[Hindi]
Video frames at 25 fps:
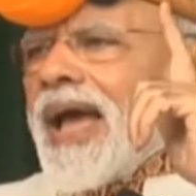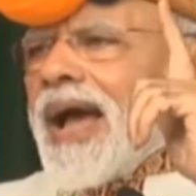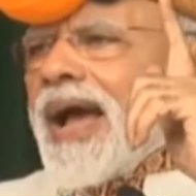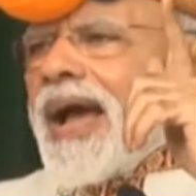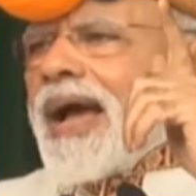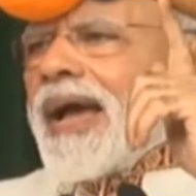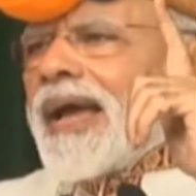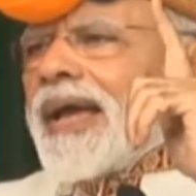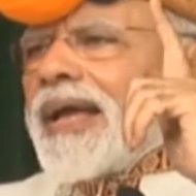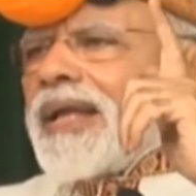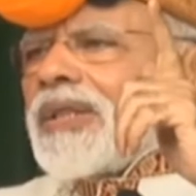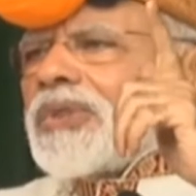
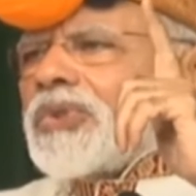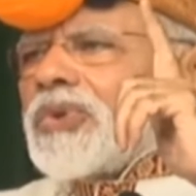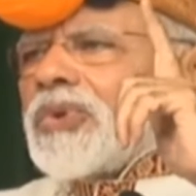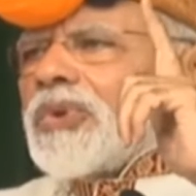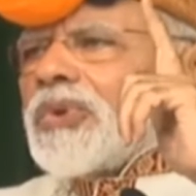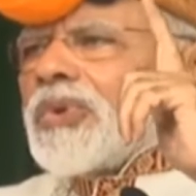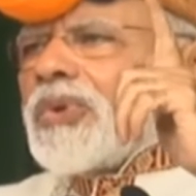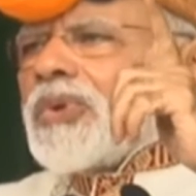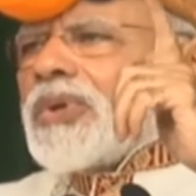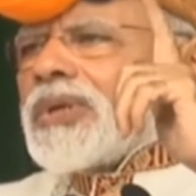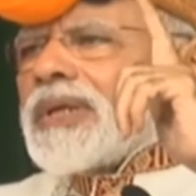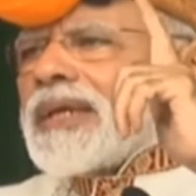गया है
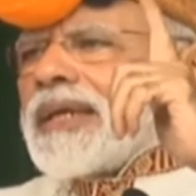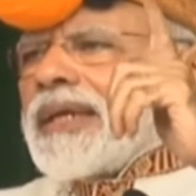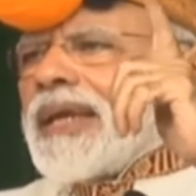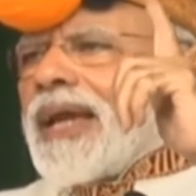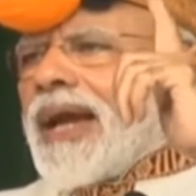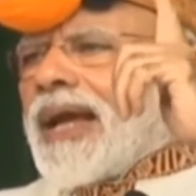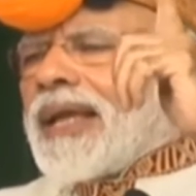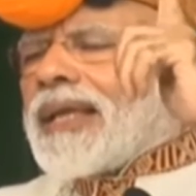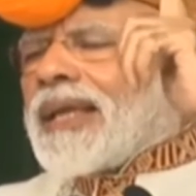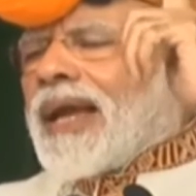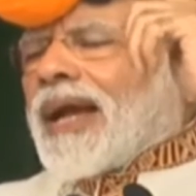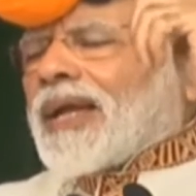दूर
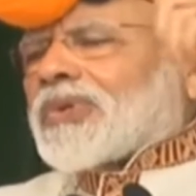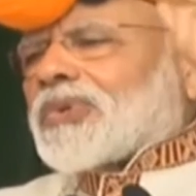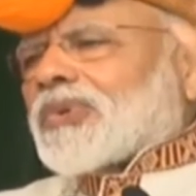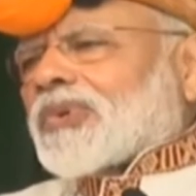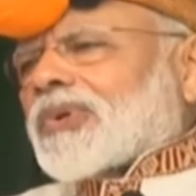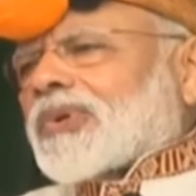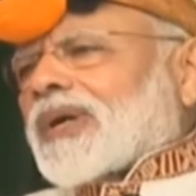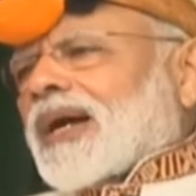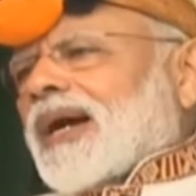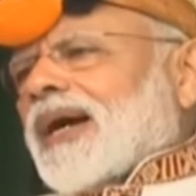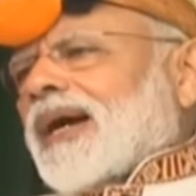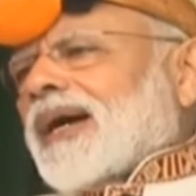किया जा
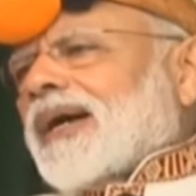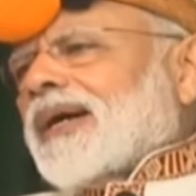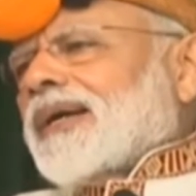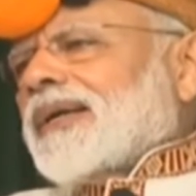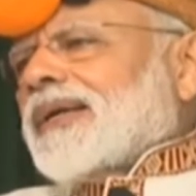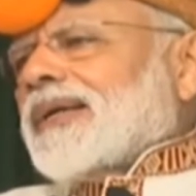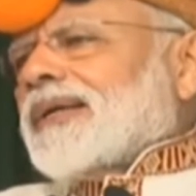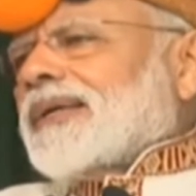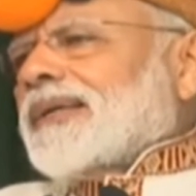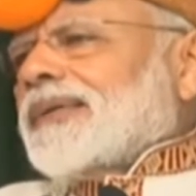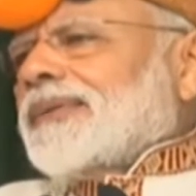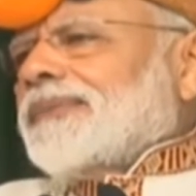चुका
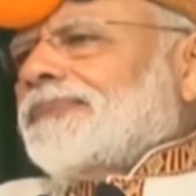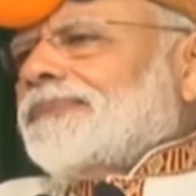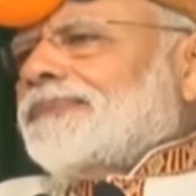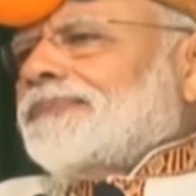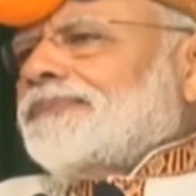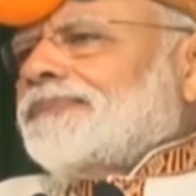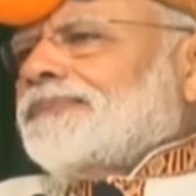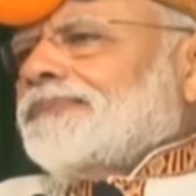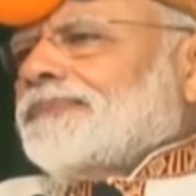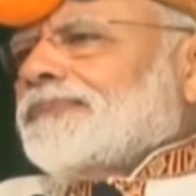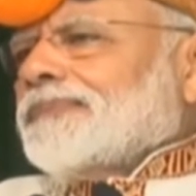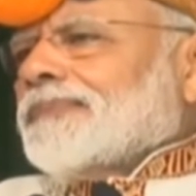
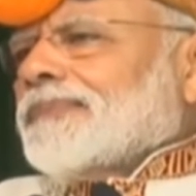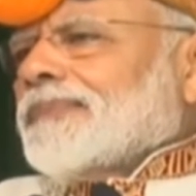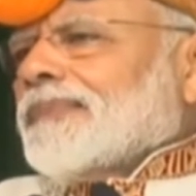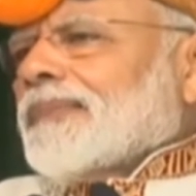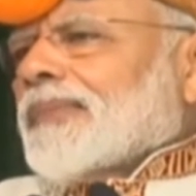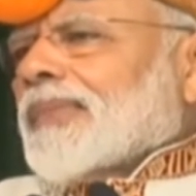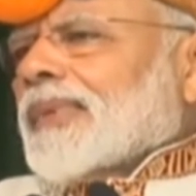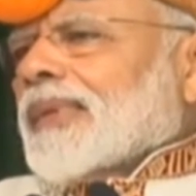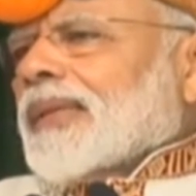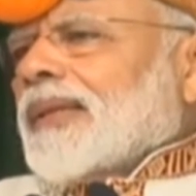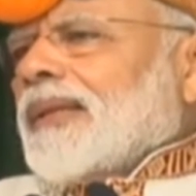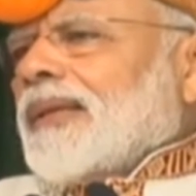
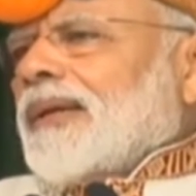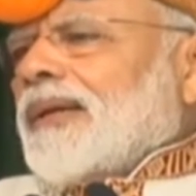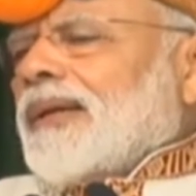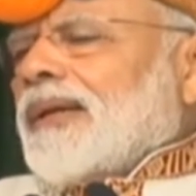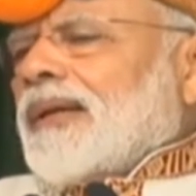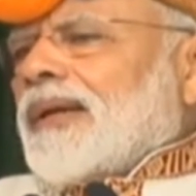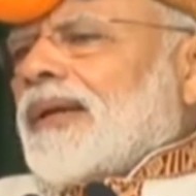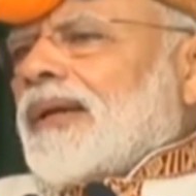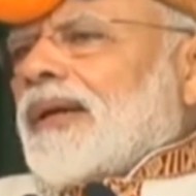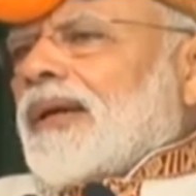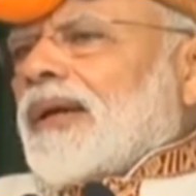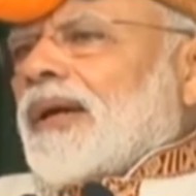
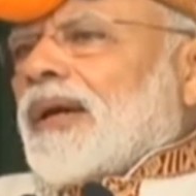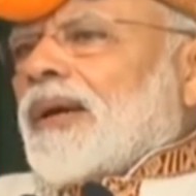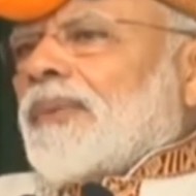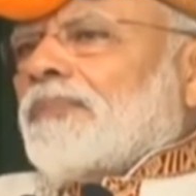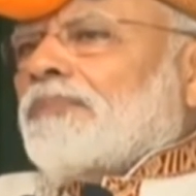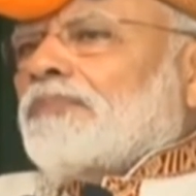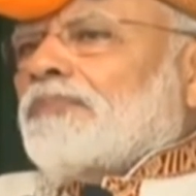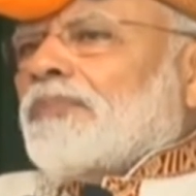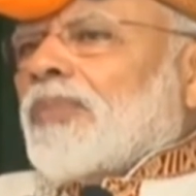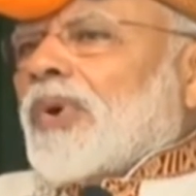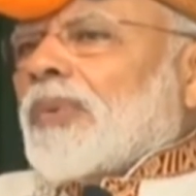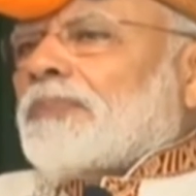
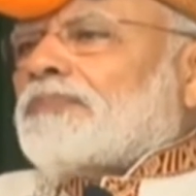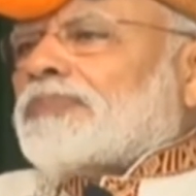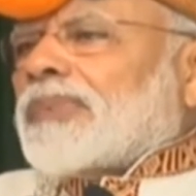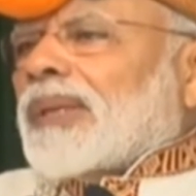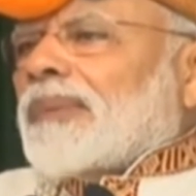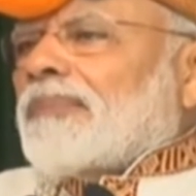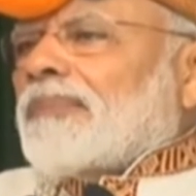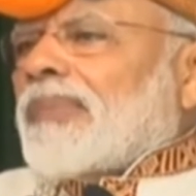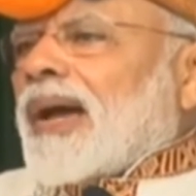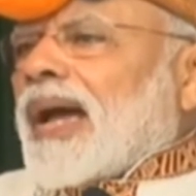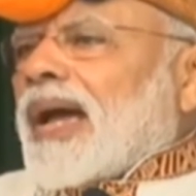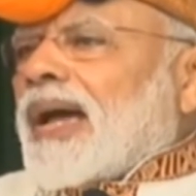है
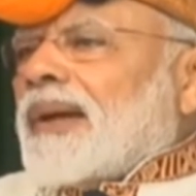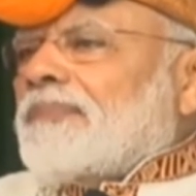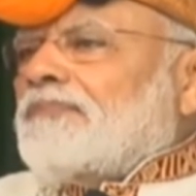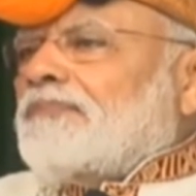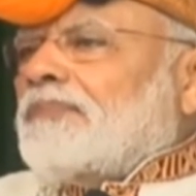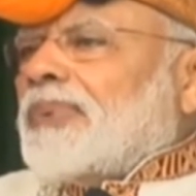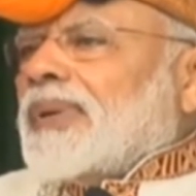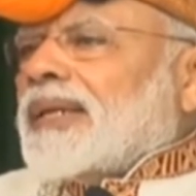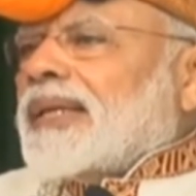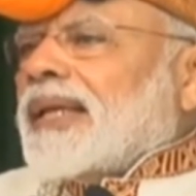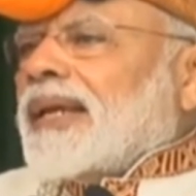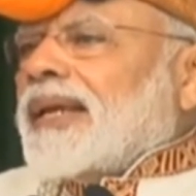मुफ्त
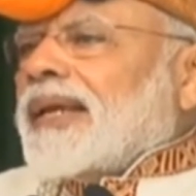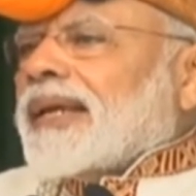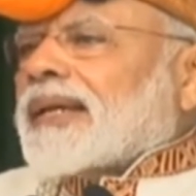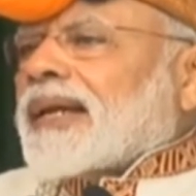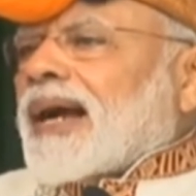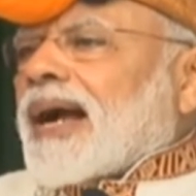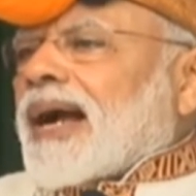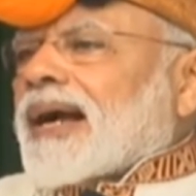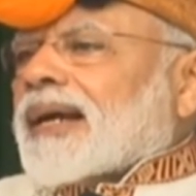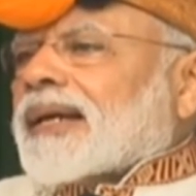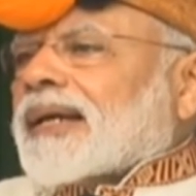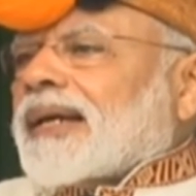में
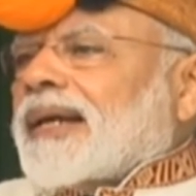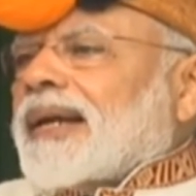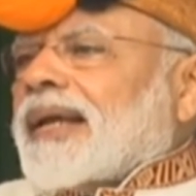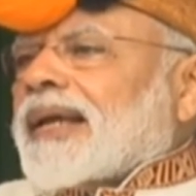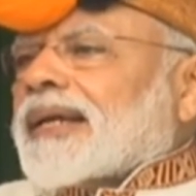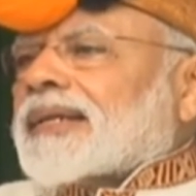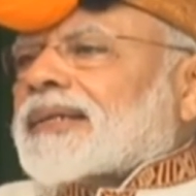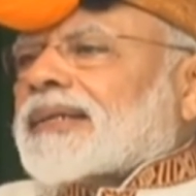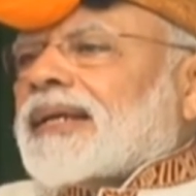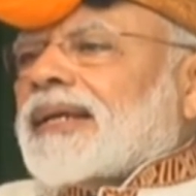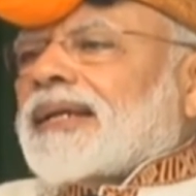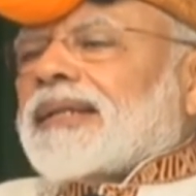बिजली का
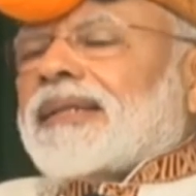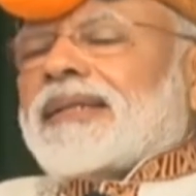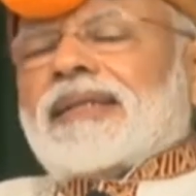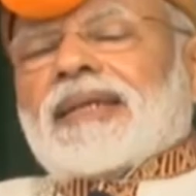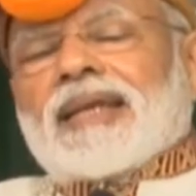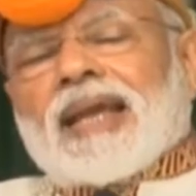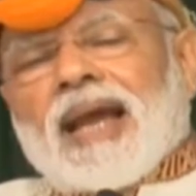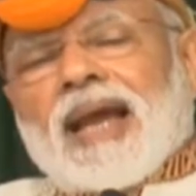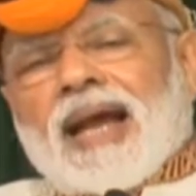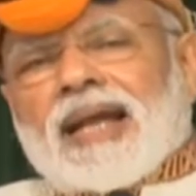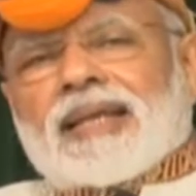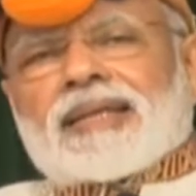कनेक्शन
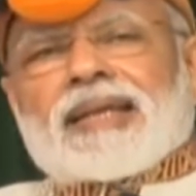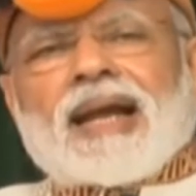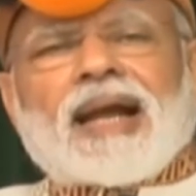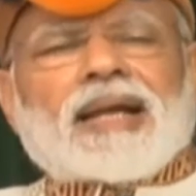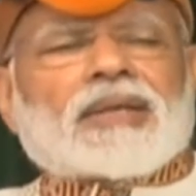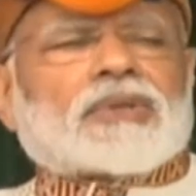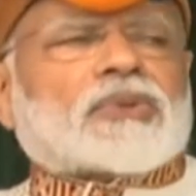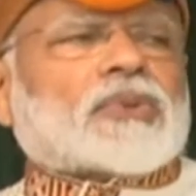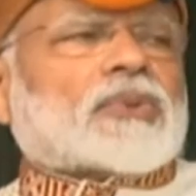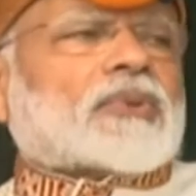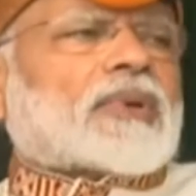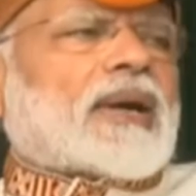दिया
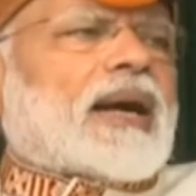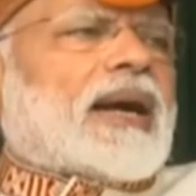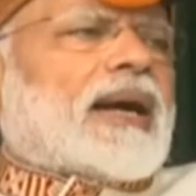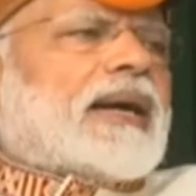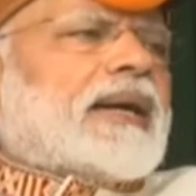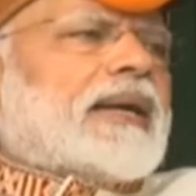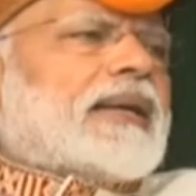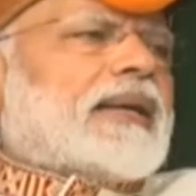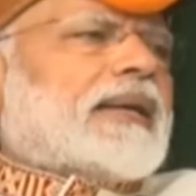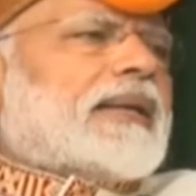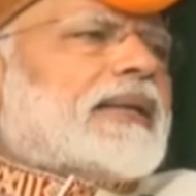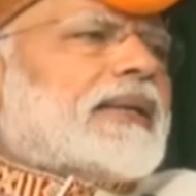जा
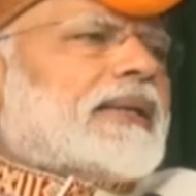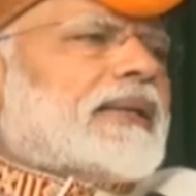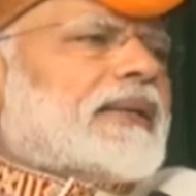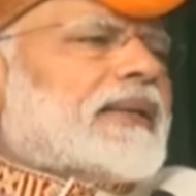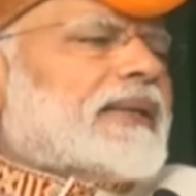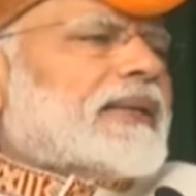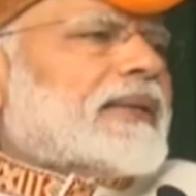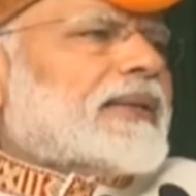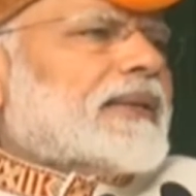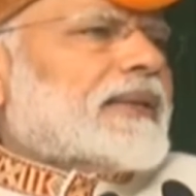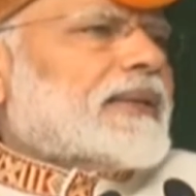चुका है